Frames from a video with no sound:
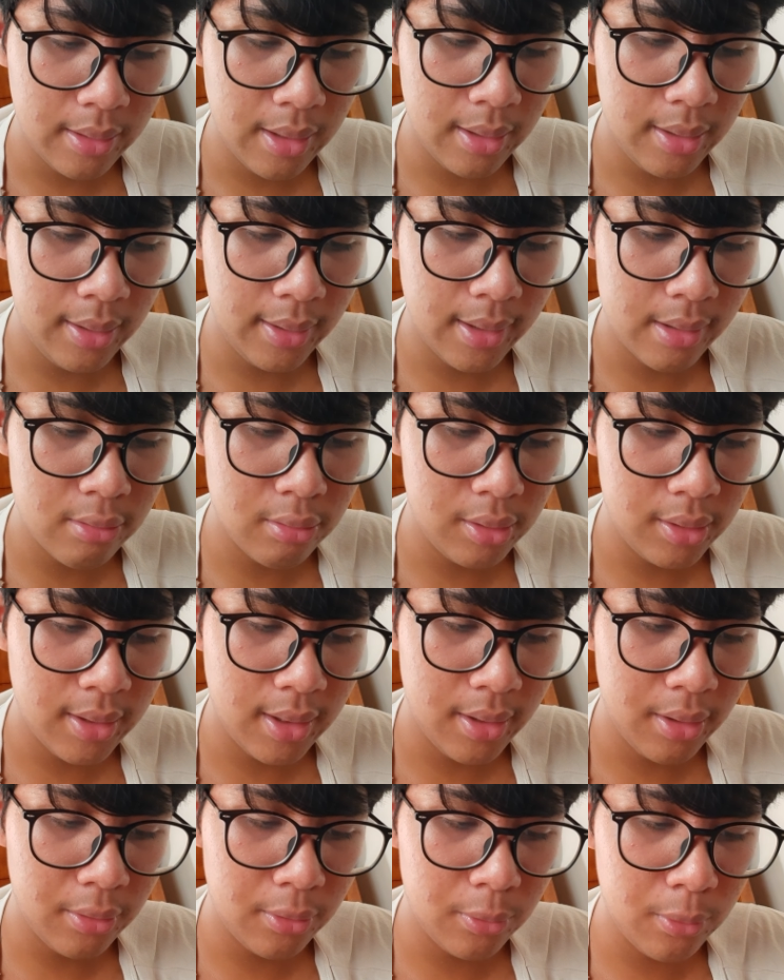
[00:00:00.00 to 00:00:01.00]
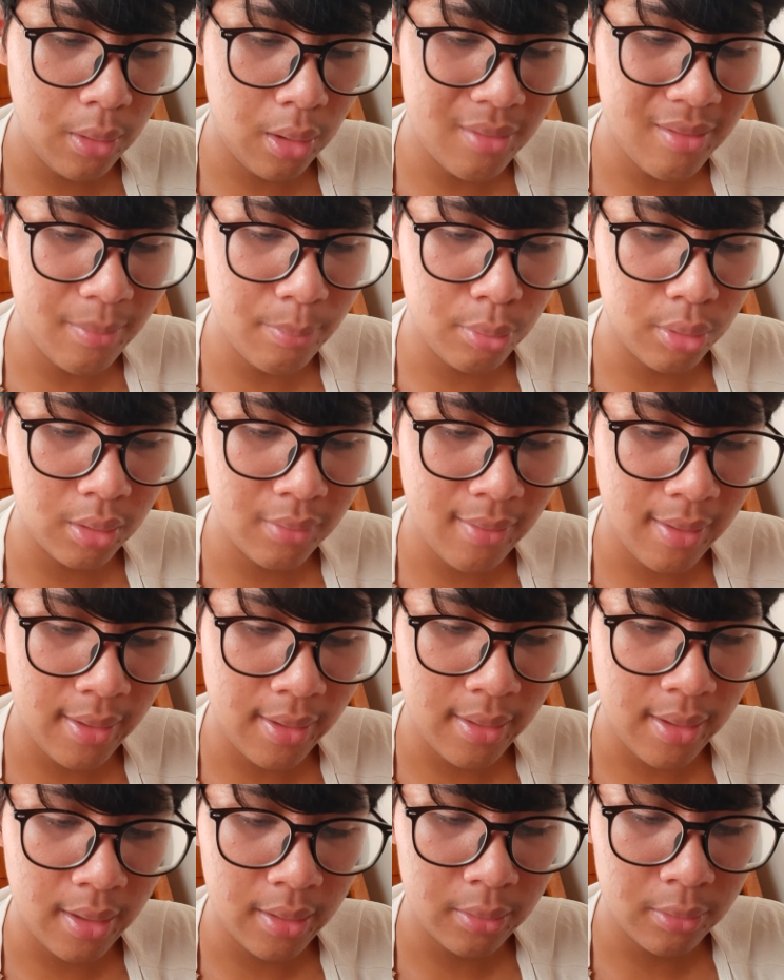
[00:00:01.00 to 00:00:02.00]
dan dikaruniai dua orang putra
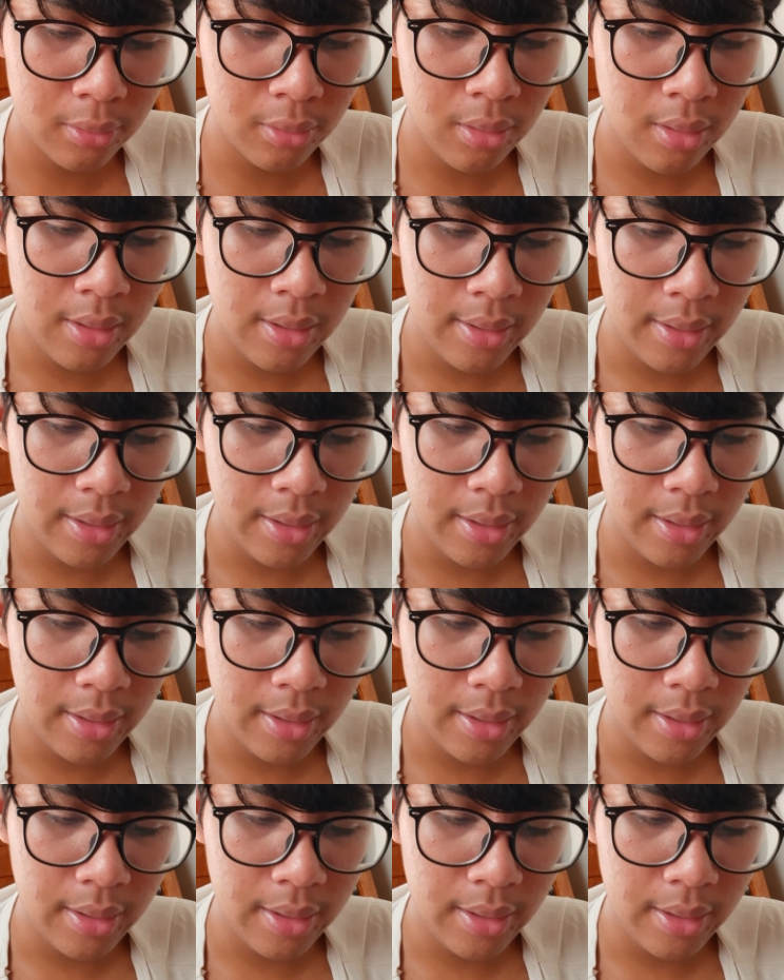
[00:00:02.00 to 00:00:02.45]
yaitu